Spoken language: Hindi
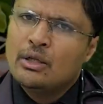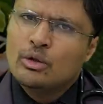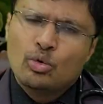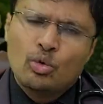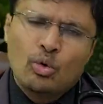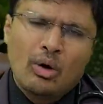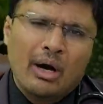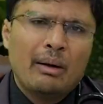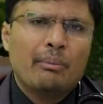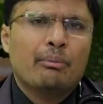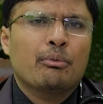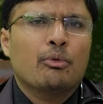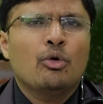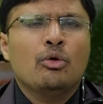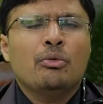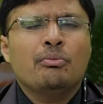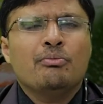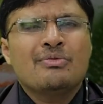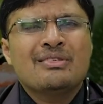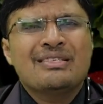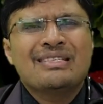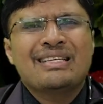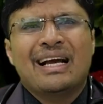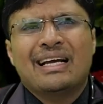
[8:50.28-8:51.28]
तो आपको
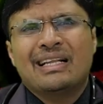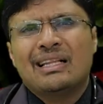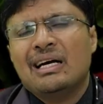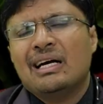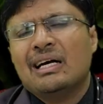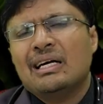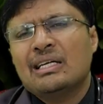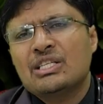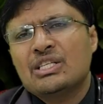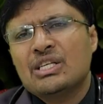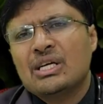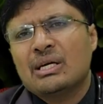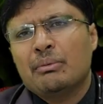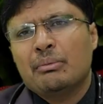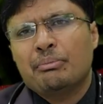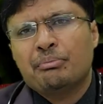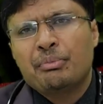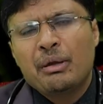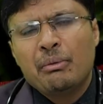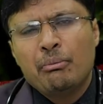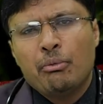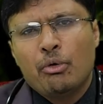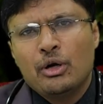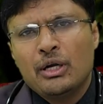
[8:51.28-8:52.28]
ज़्यादा अच्छा
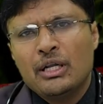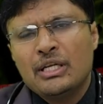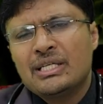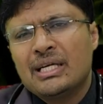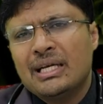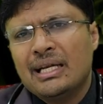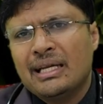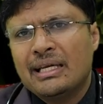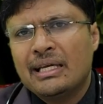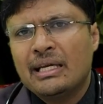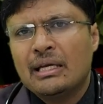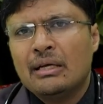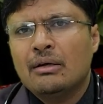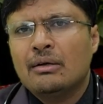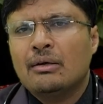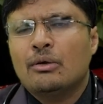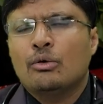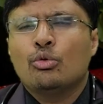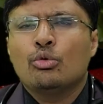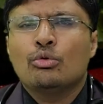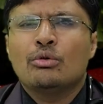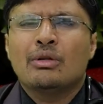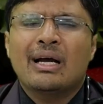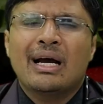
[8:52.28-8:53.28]
आपकी बॉडी चलेगी
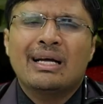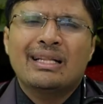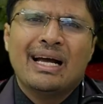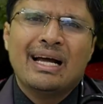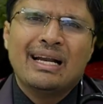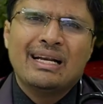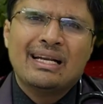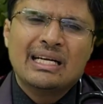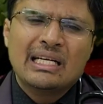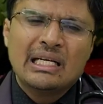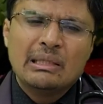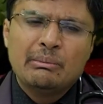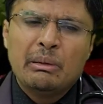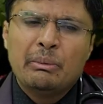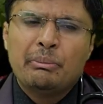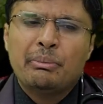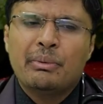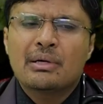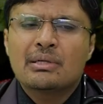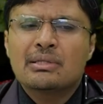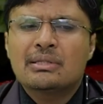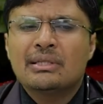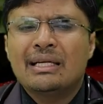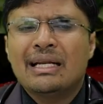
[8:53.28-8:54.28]
खुद का ध्यान रखने में
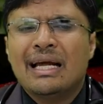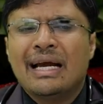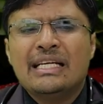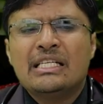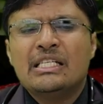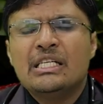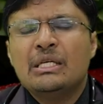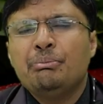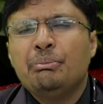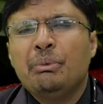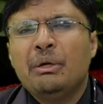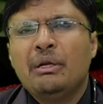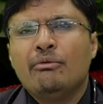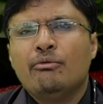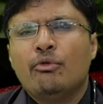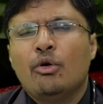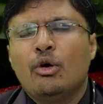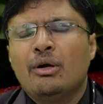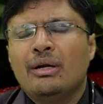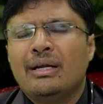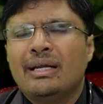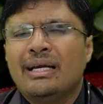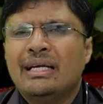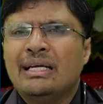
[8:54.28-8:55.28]
पर्सनल हाइजीन भी
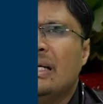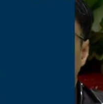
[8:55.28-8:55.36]
इन्वॉल्व है